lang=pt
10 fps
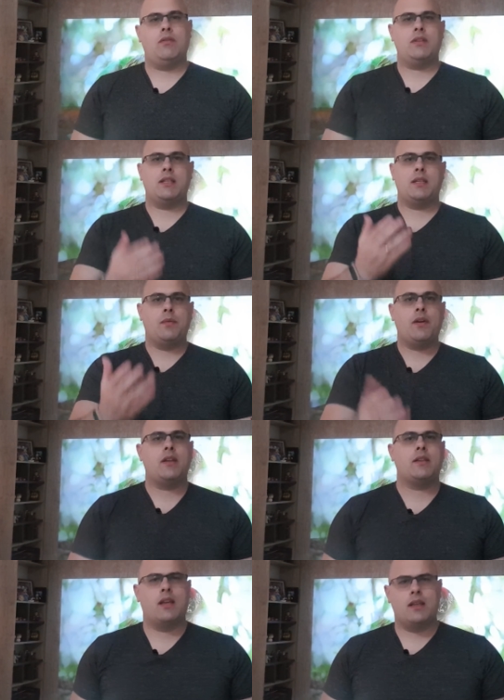você sempre
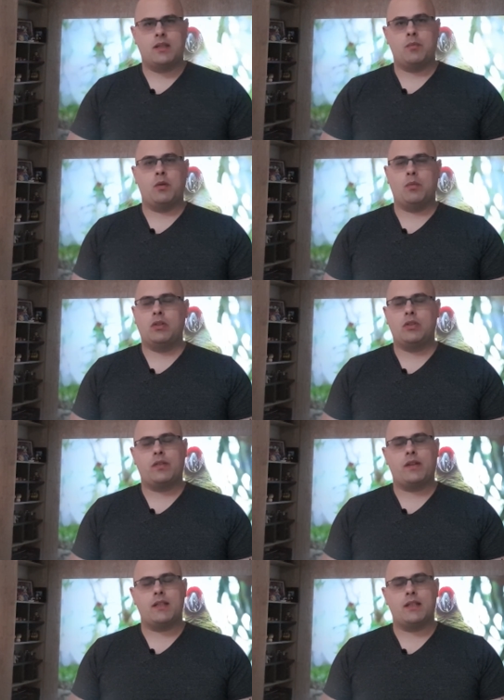vai receber uma
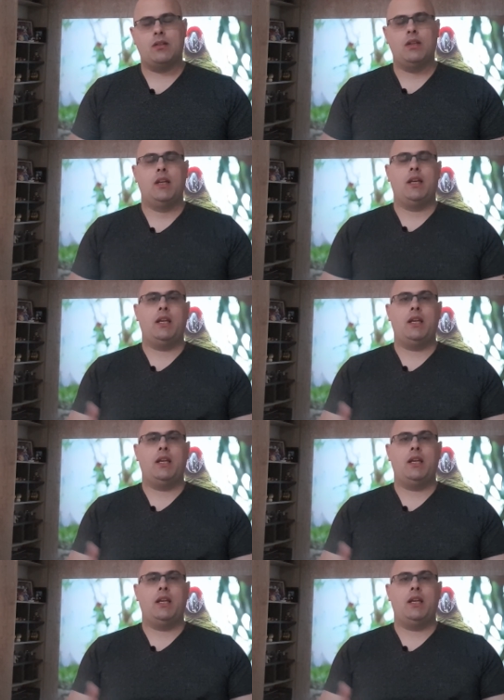notificação